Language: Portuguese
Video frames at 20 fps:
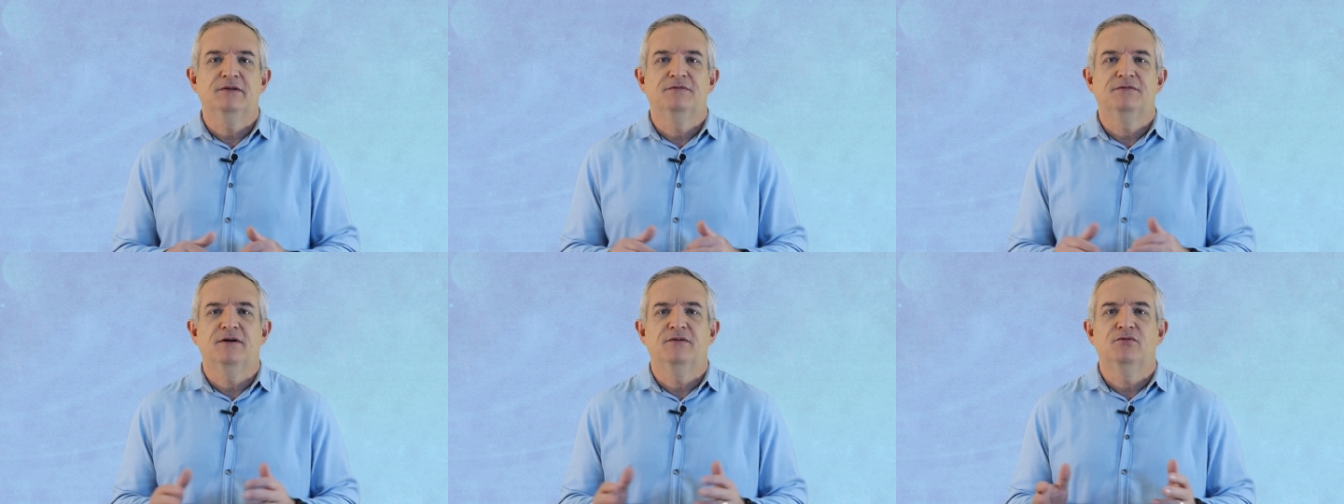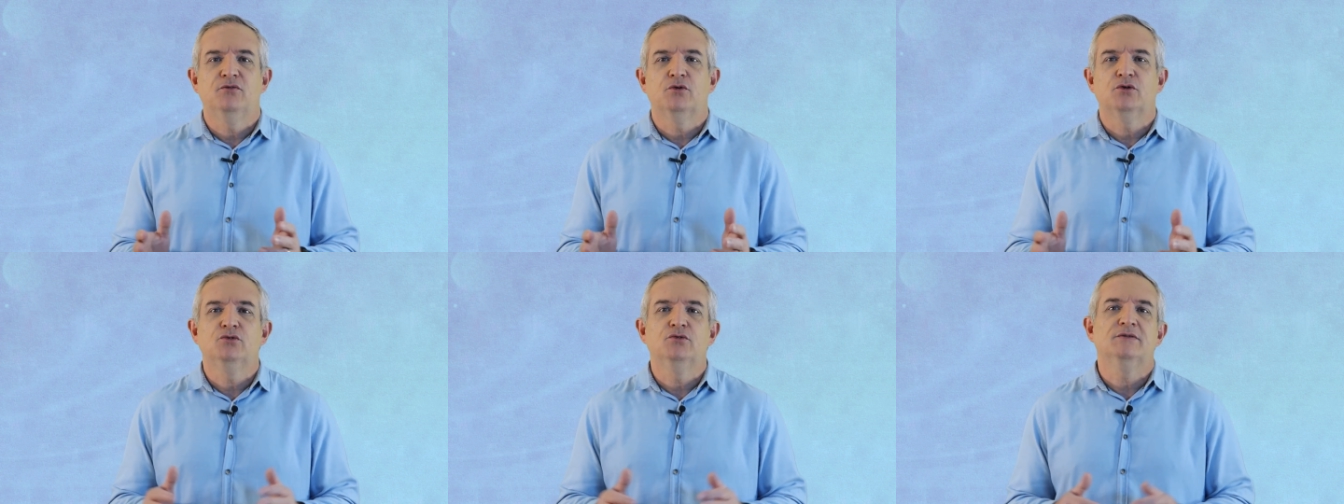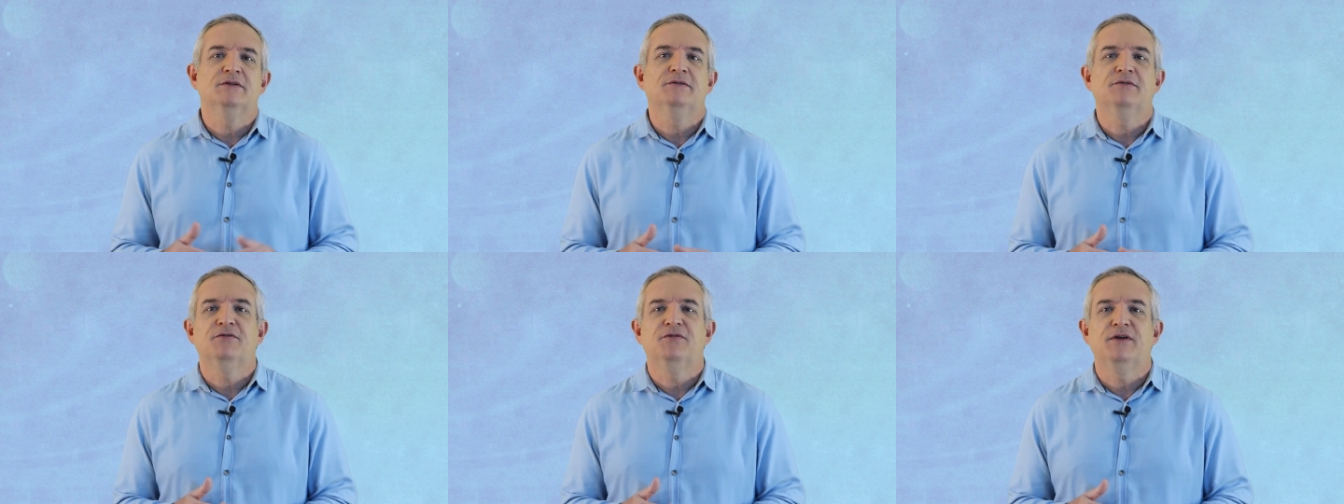em favor
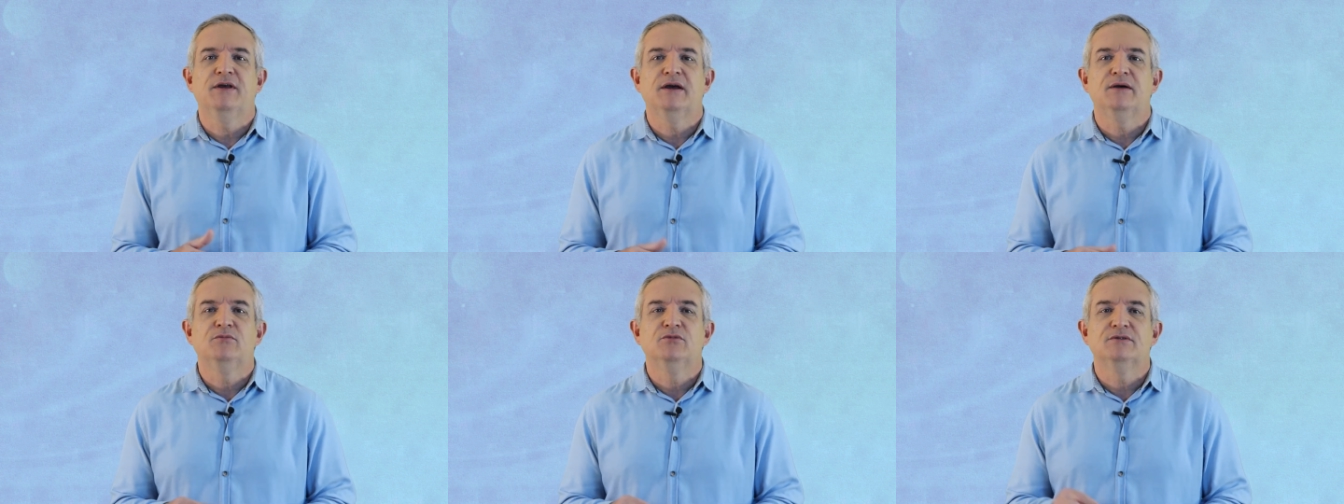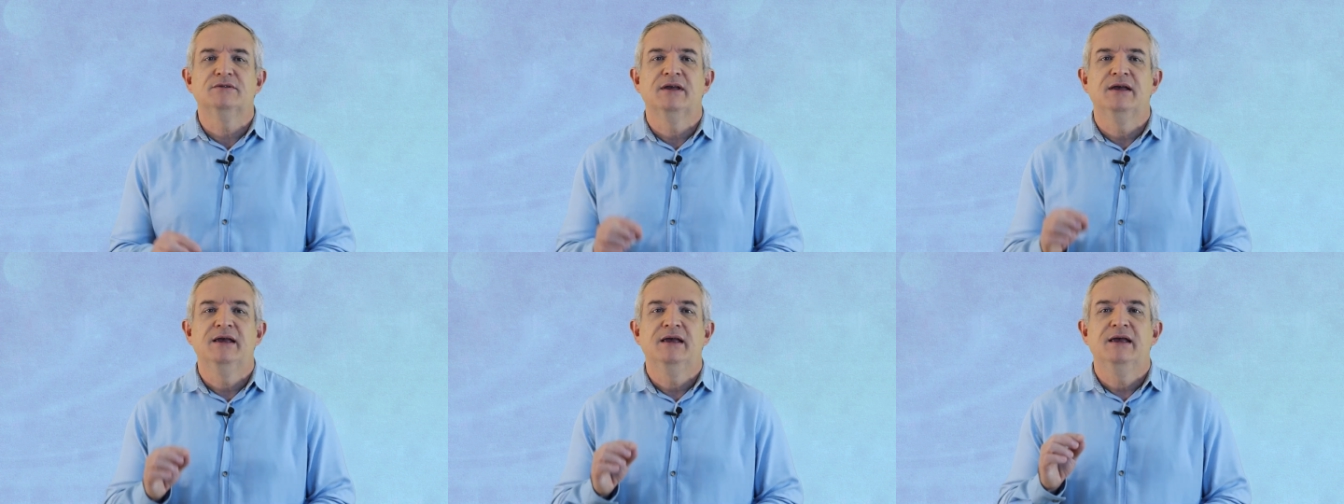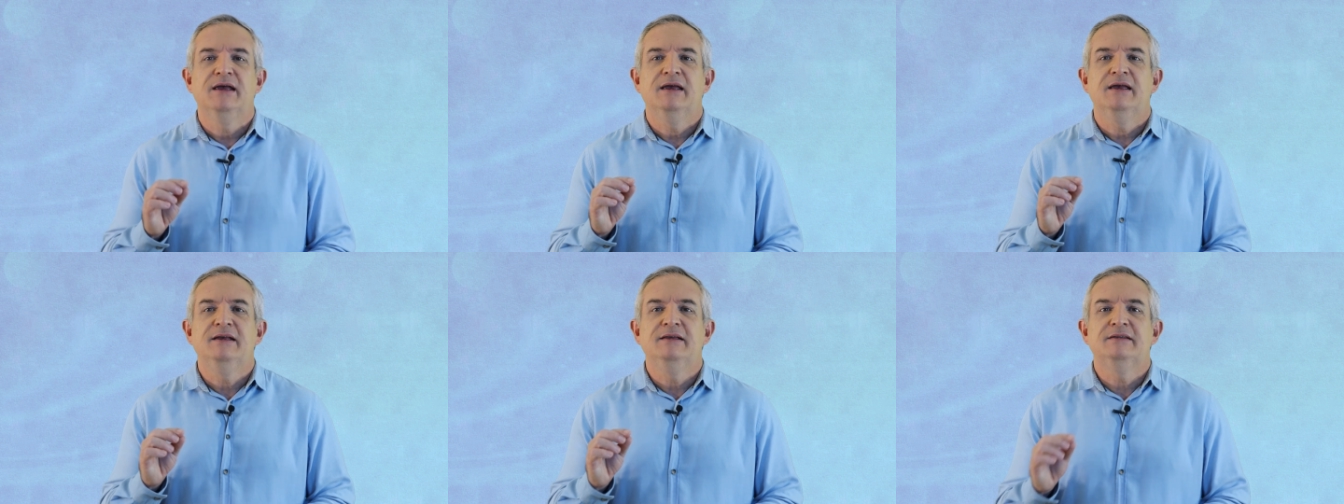dos enfermos
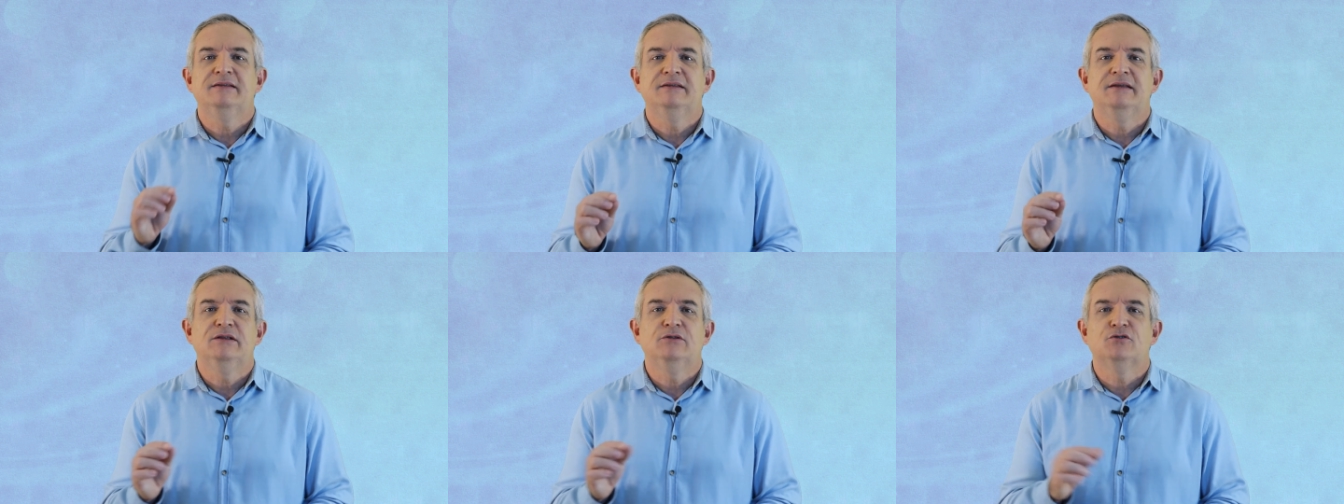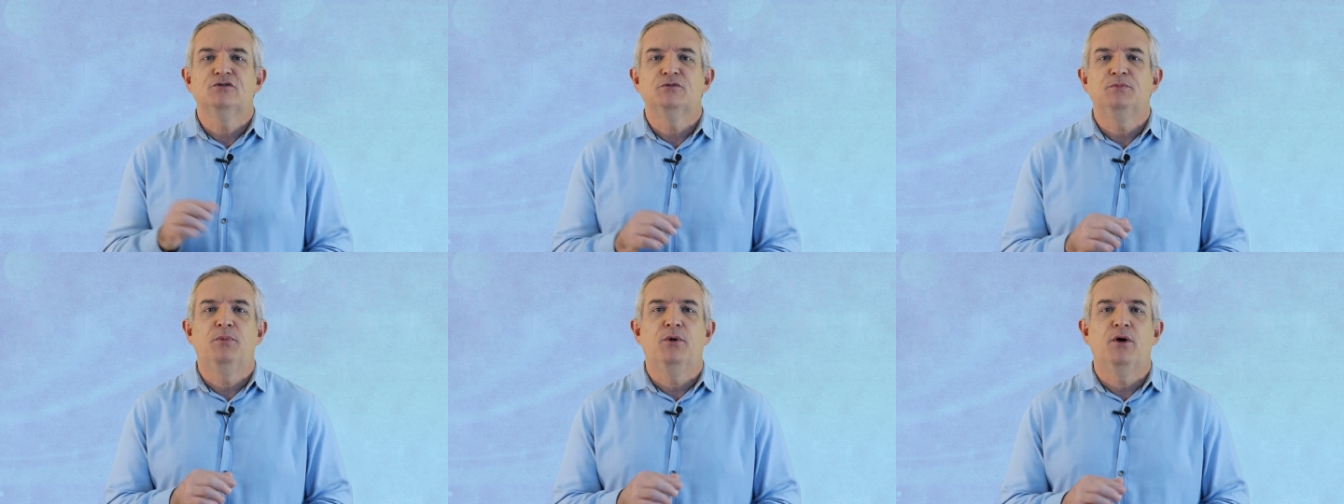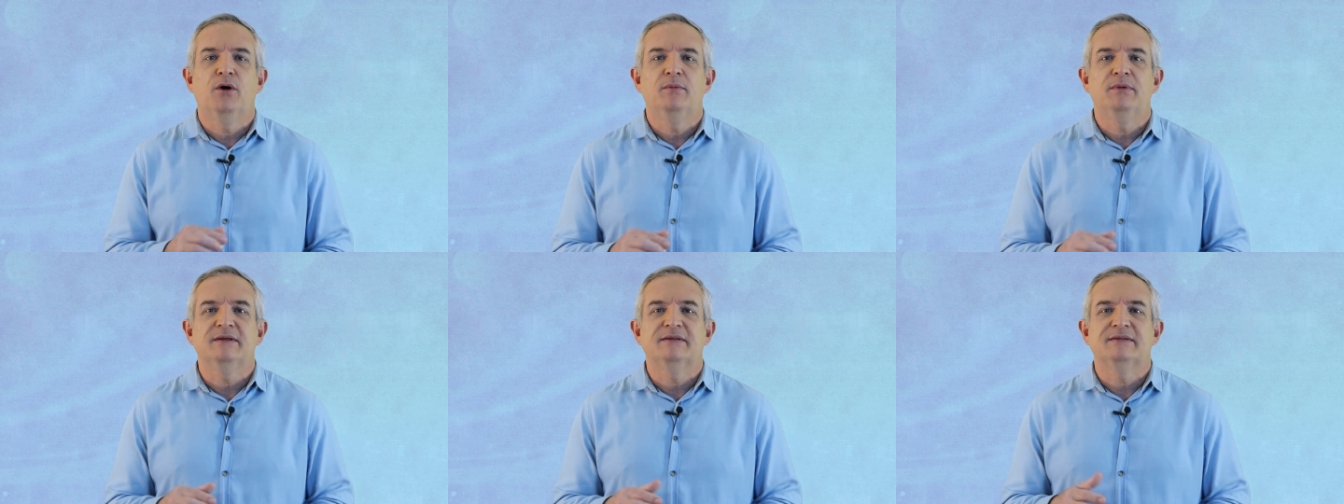e ensina os
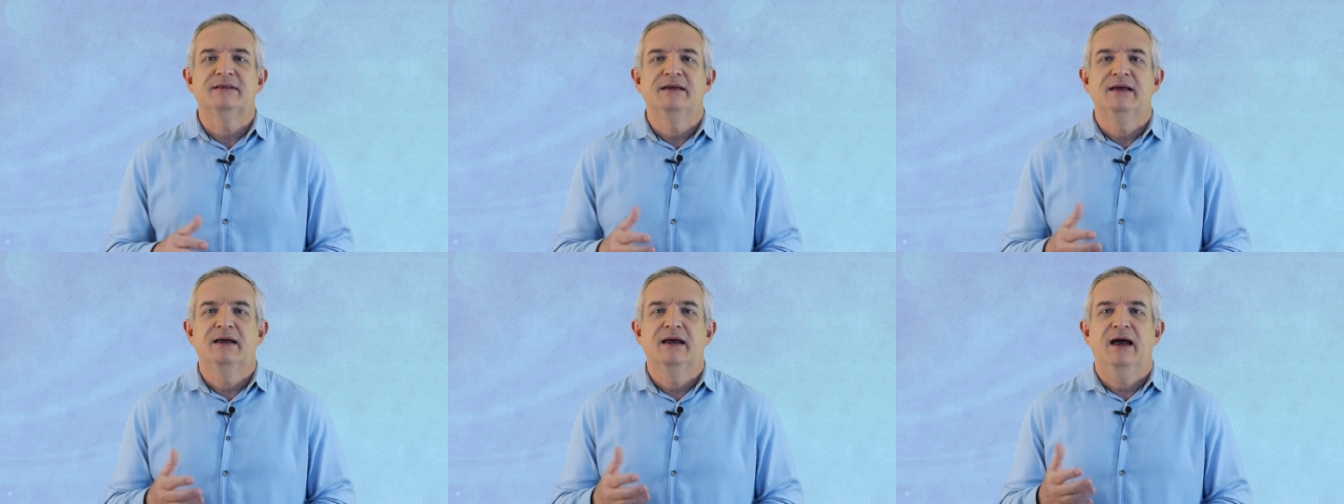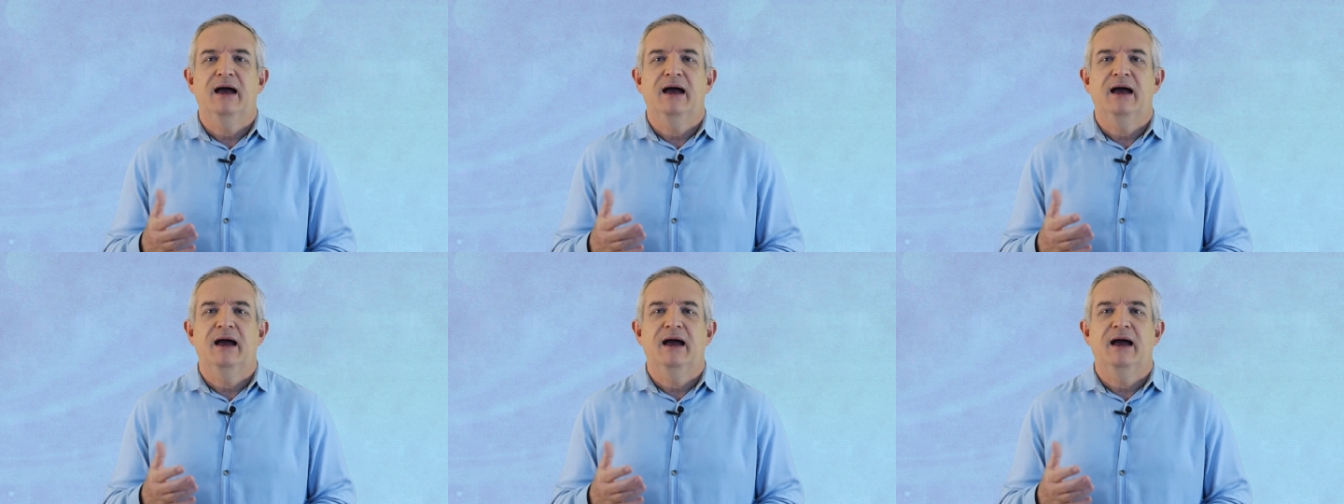pobres,